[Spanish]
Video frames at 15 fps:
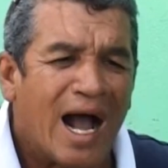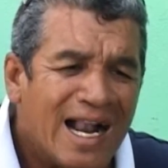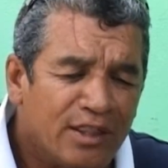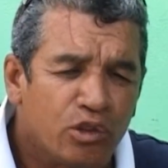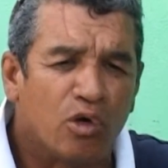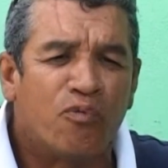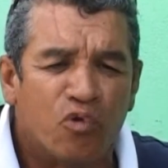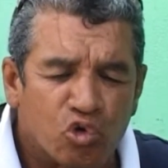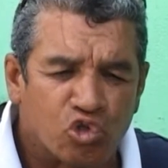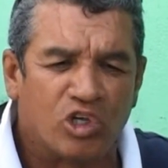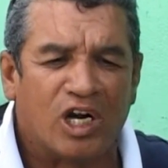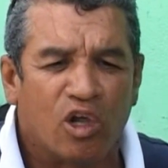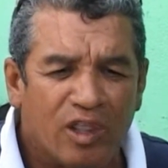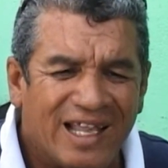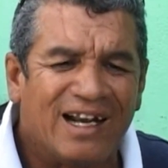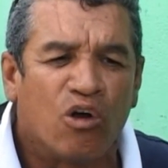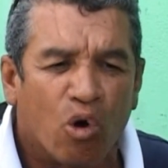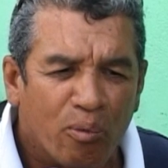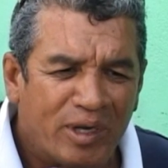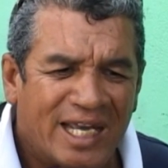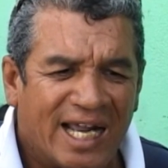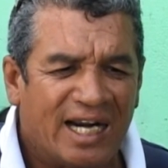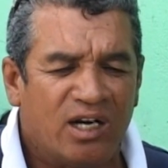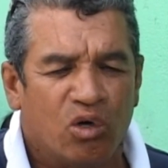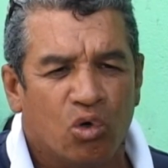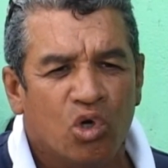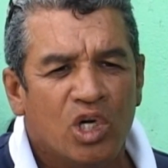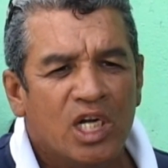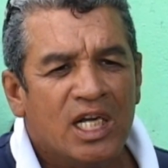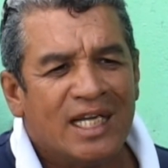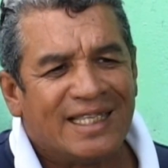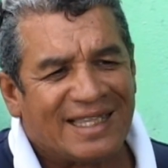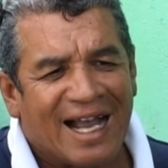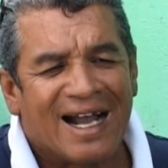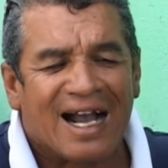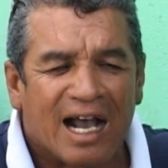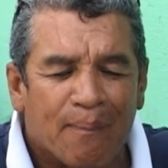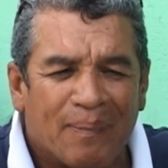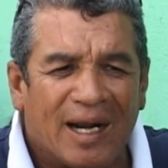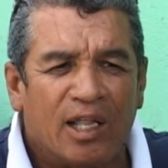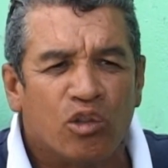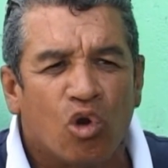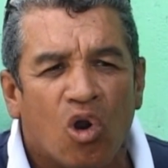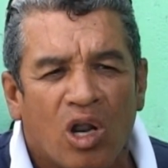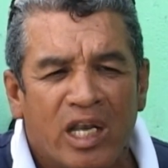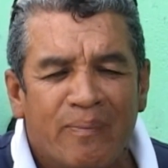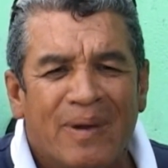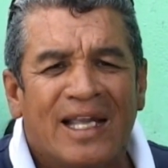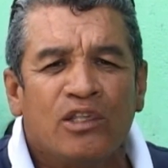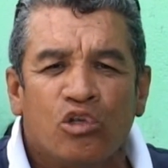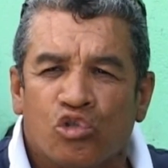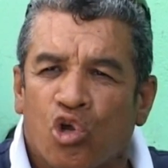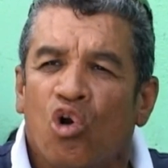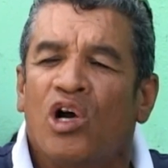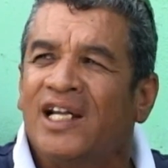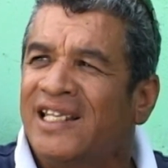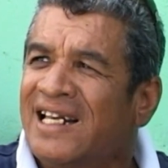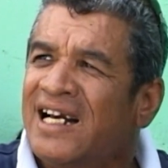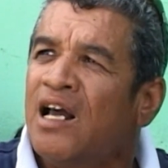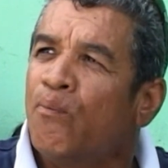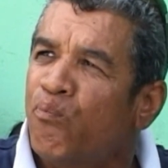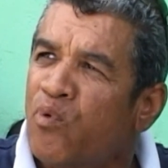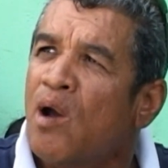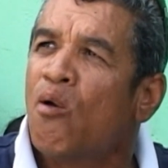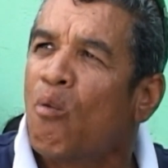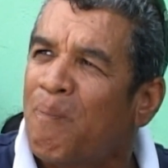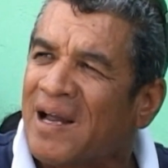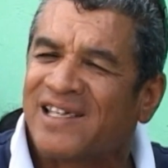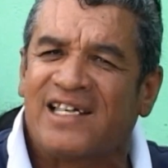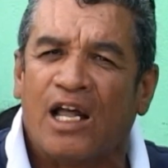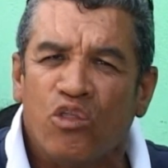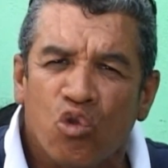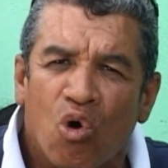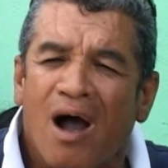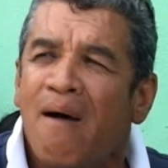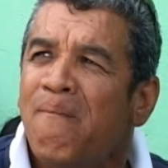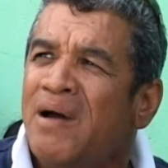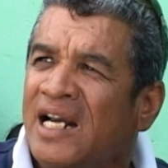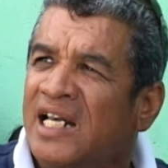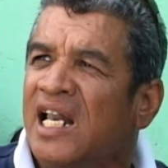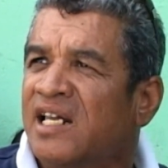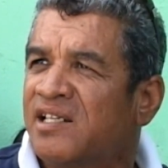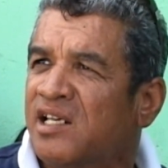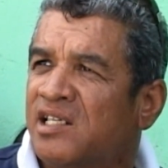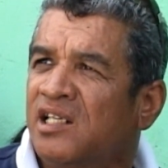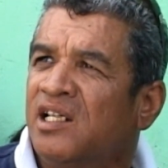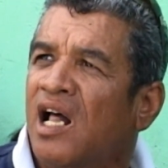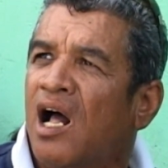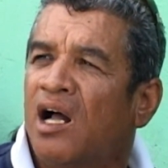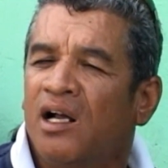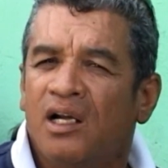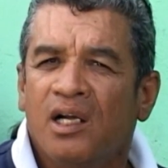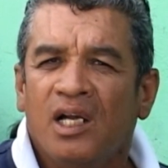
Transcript: Altos funcionarios del gobierno están acaparando los alimentos y son los que tienen al pueblo pasando hambre y necesidad.